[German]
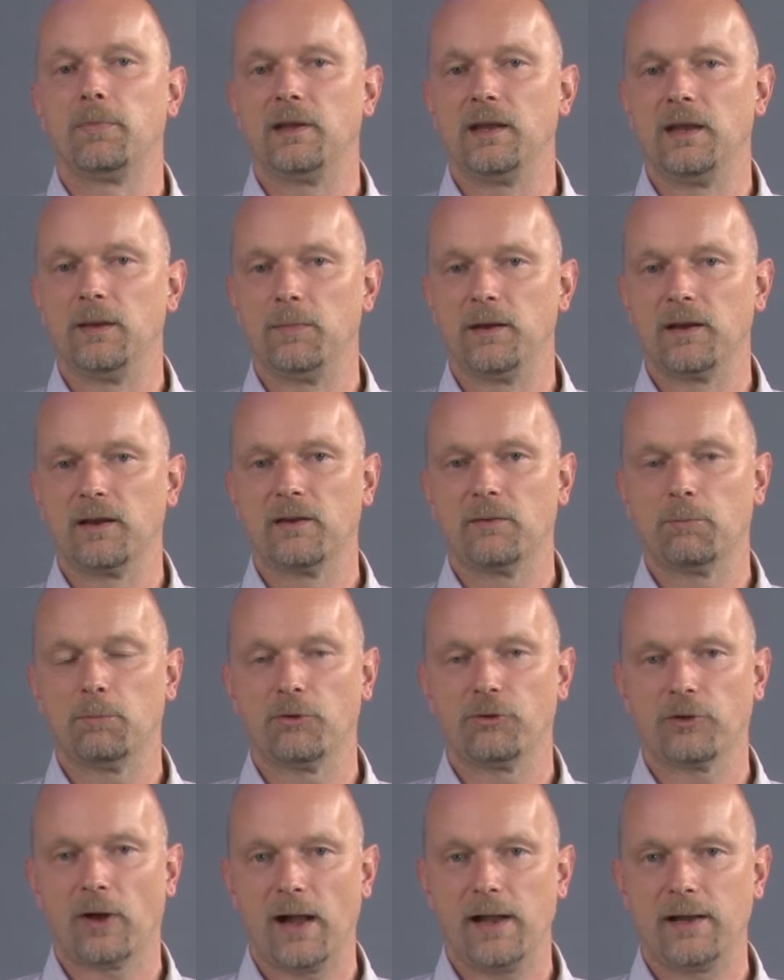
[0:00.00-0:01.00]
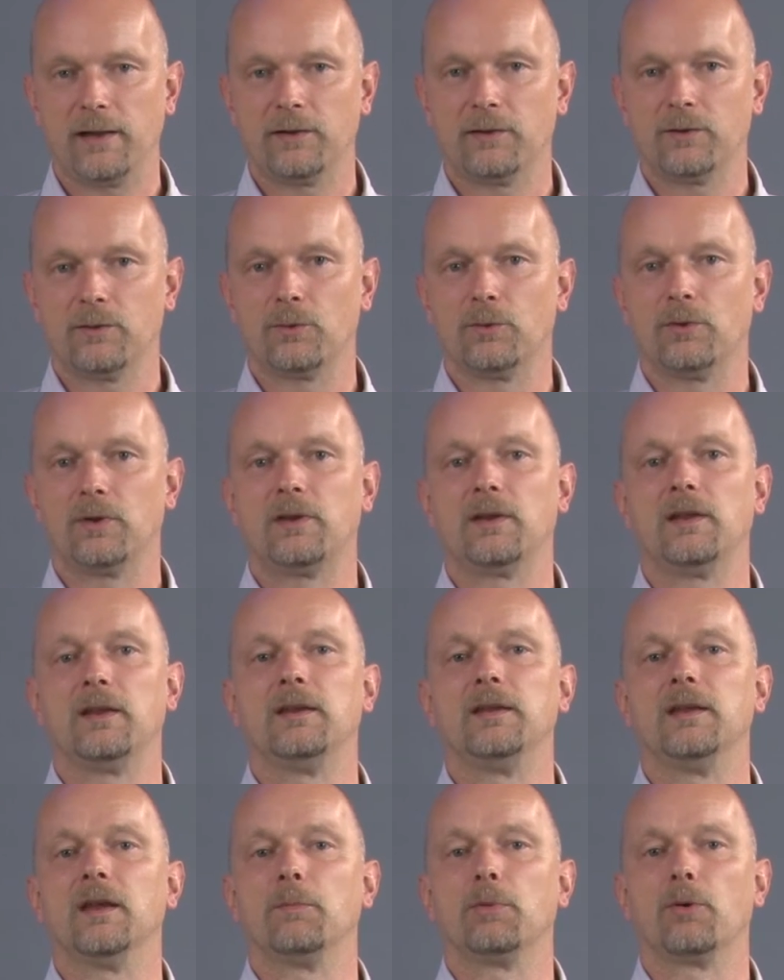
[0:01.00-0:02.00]
beliebig beschalten und in
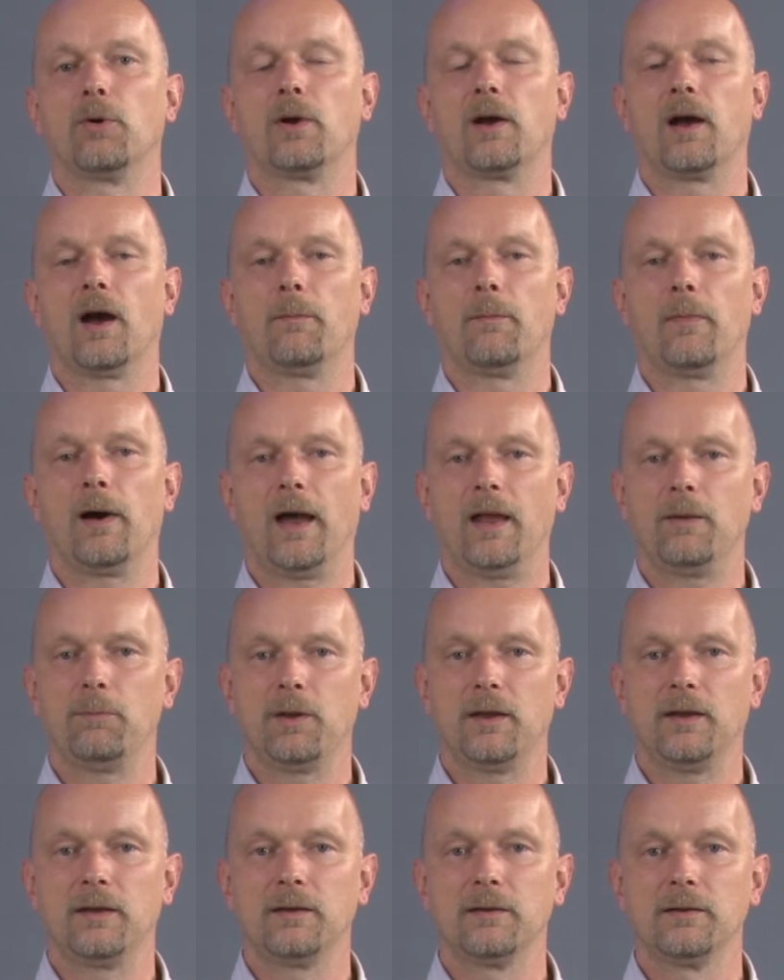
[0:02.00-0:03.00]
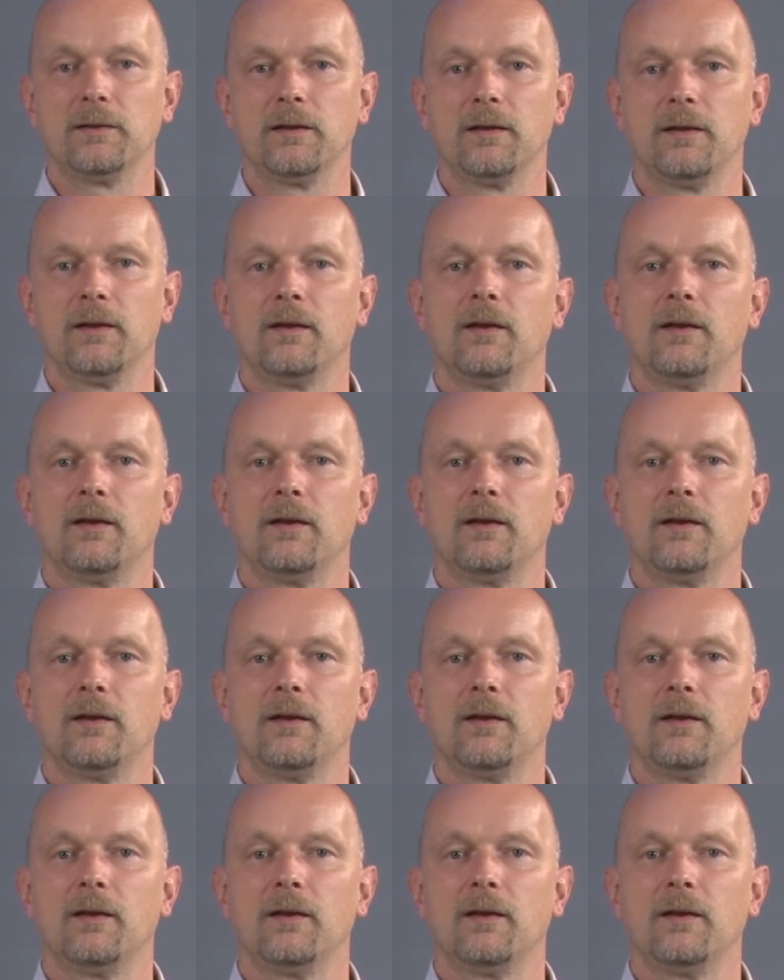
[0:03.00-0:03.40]
Ihr Programm einbinden